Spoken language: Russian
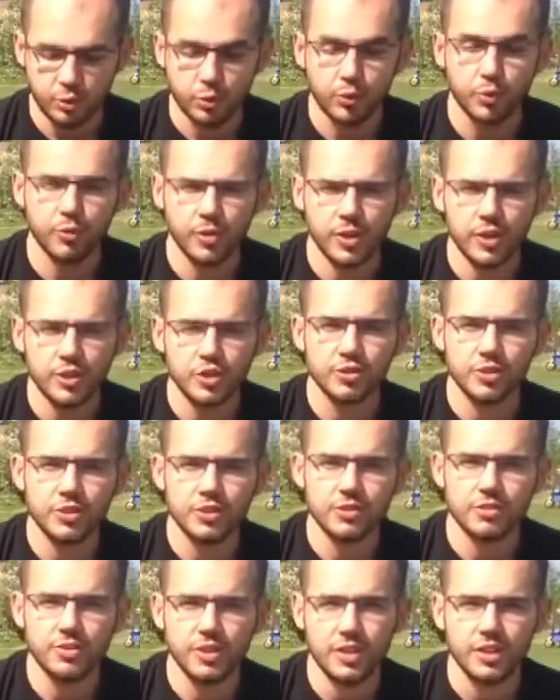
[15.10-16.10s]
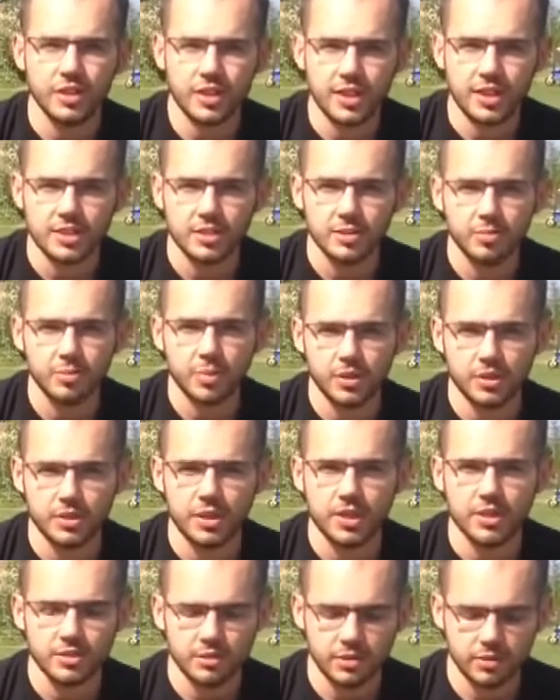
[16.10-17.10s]
и увеличивается в три раза под
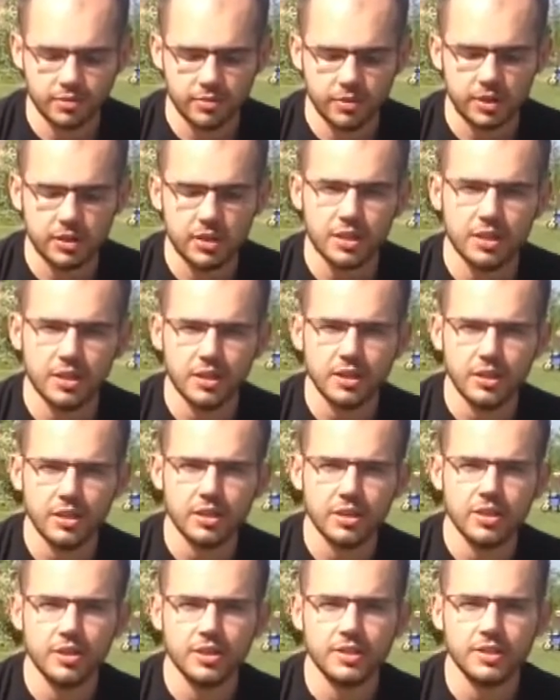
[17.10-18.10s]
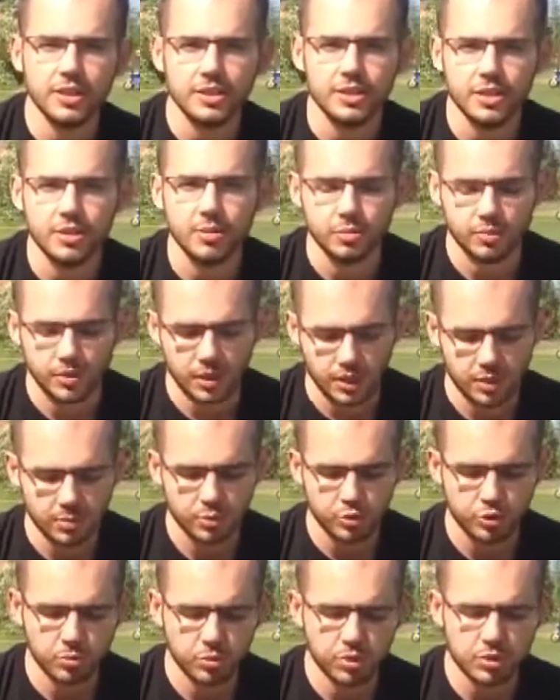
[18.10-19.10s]
действием воды, и затем
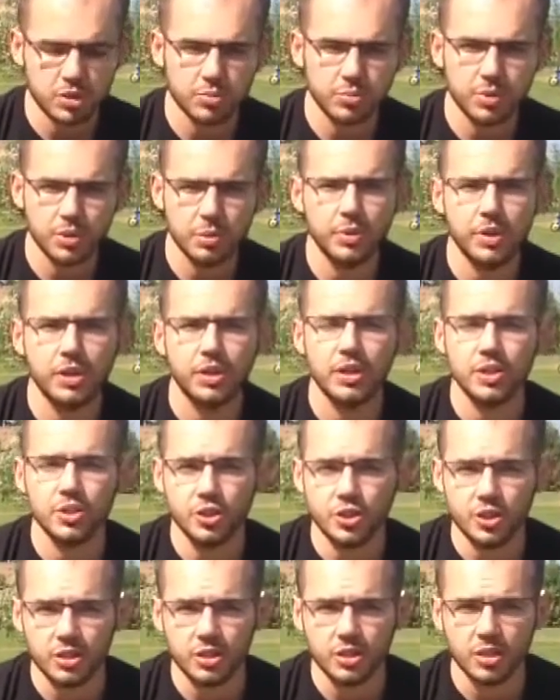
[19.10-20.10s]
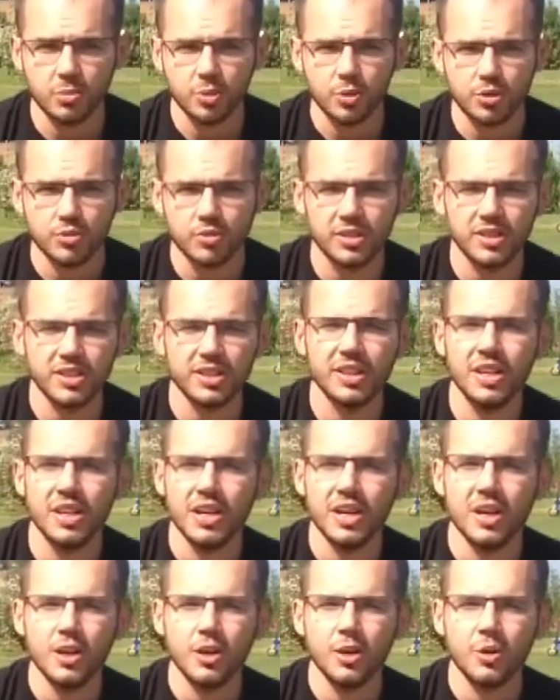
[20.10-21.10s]
таким же образом при прекращении напора воды
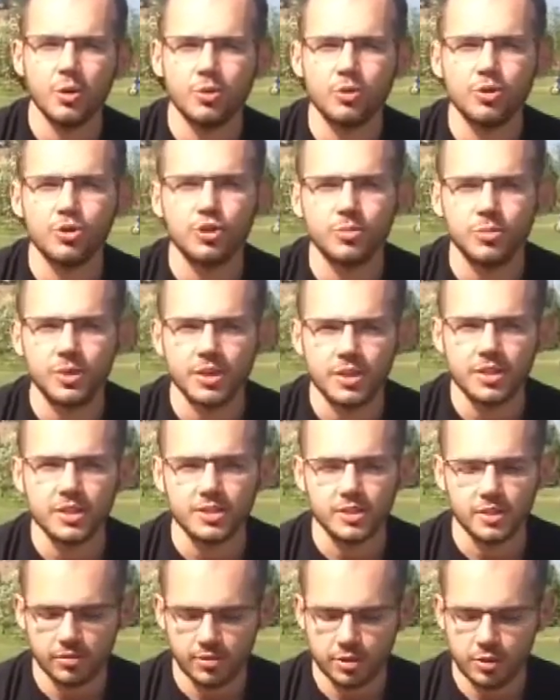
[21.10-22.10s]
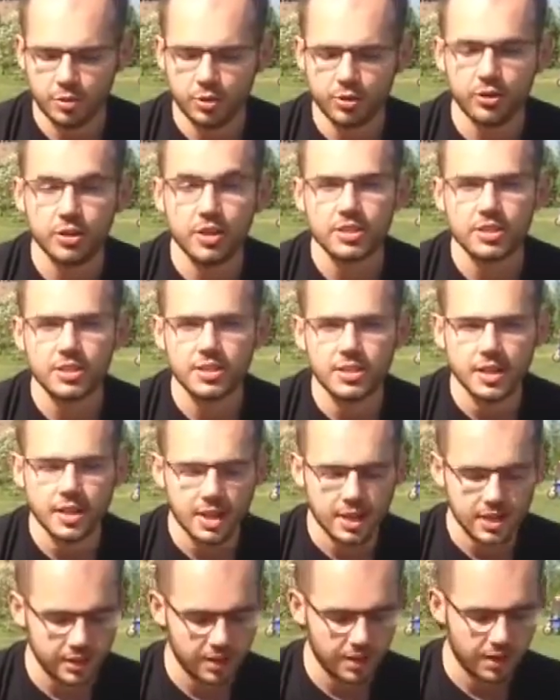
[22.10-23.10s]
он сжимается в исходное
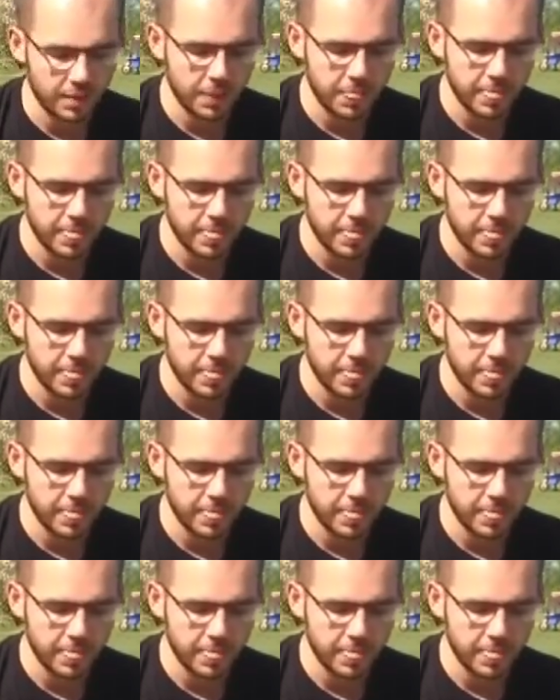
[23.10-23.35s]
состояние.